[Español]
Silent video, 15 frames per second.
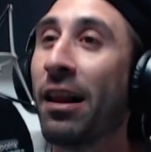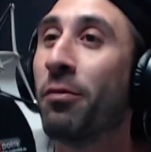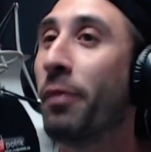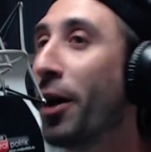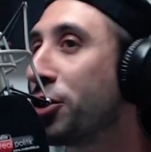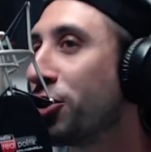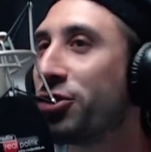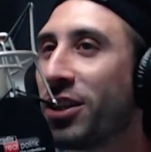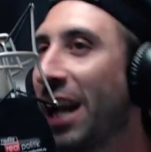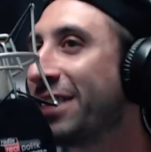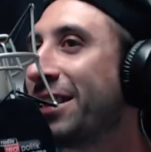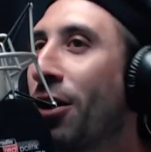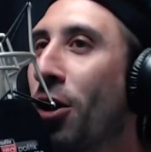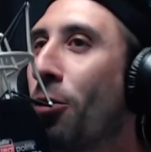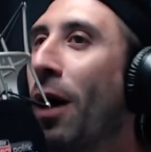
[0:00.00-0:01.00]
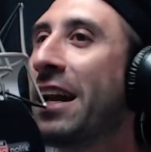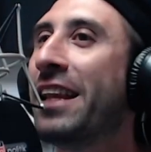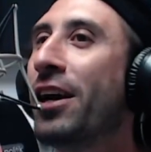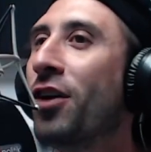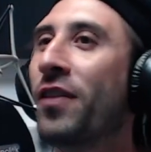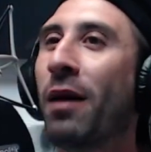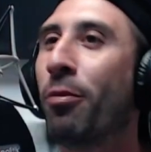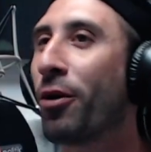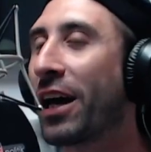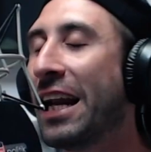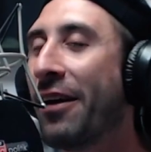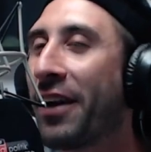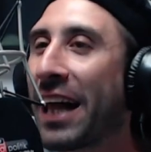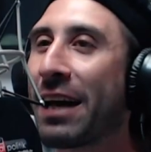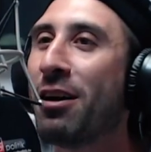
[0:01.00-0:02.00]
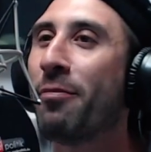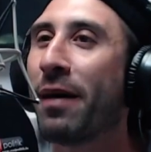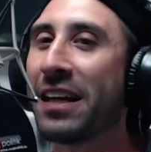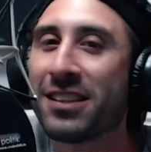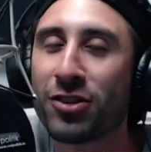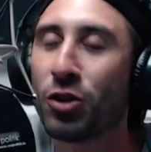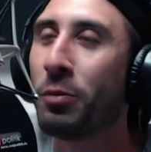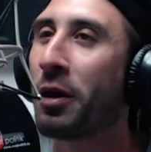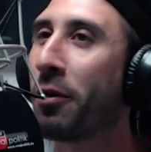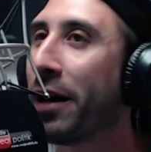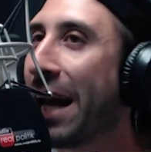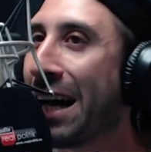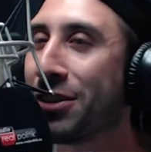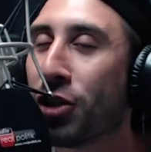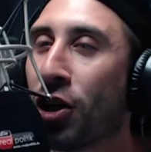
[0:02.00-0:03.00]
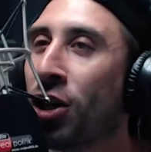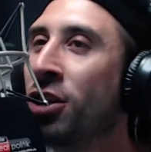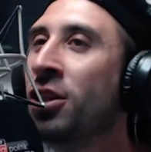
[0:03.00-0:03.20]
pero yo se las hago igual de onda, porque la verdad que me parece súper barato.